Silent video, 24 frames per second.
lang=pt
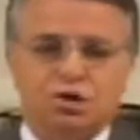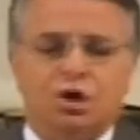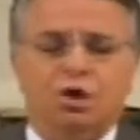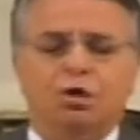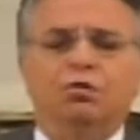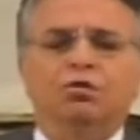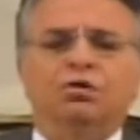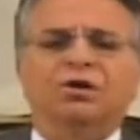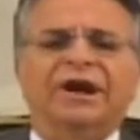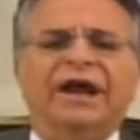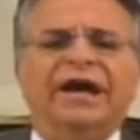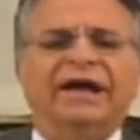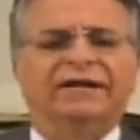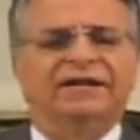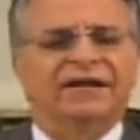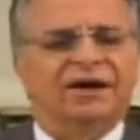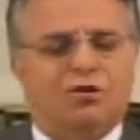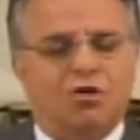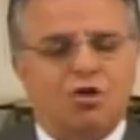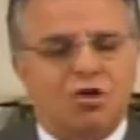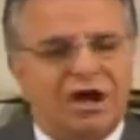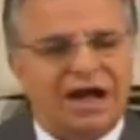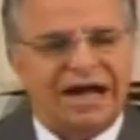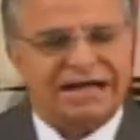Eu sou o
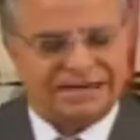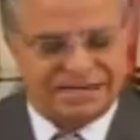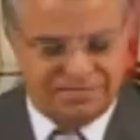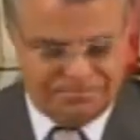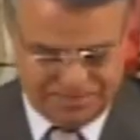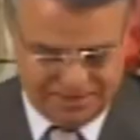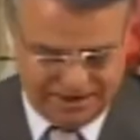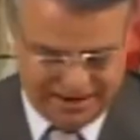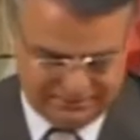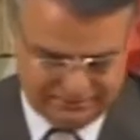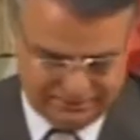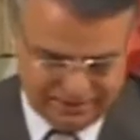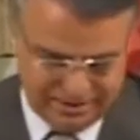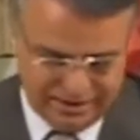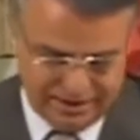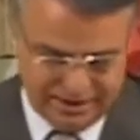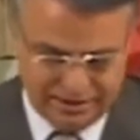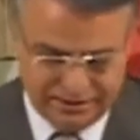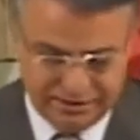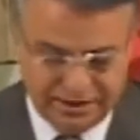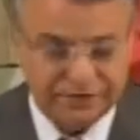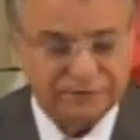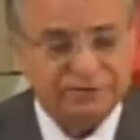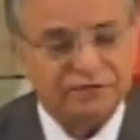rei da cocada
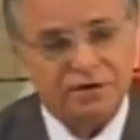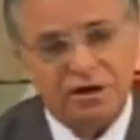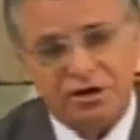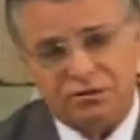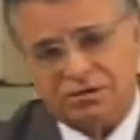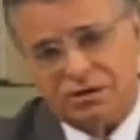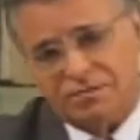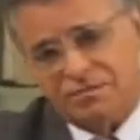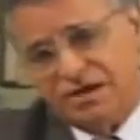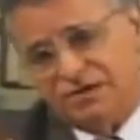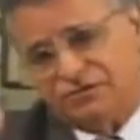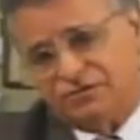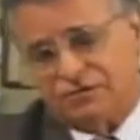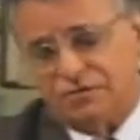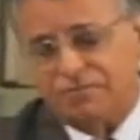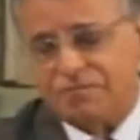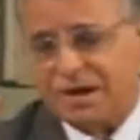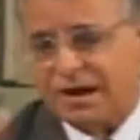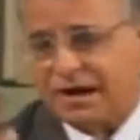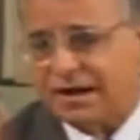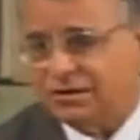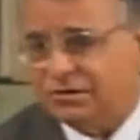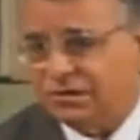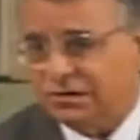preta. Ele disse, Eu
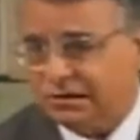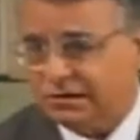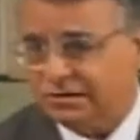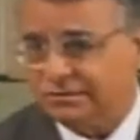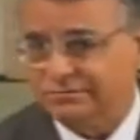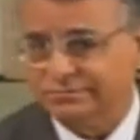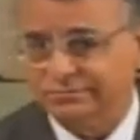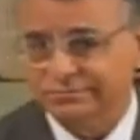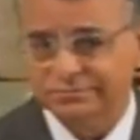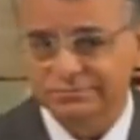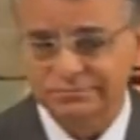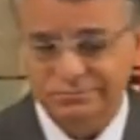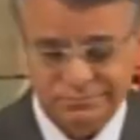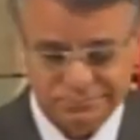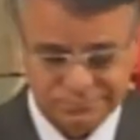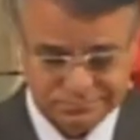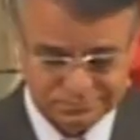também sou pecador.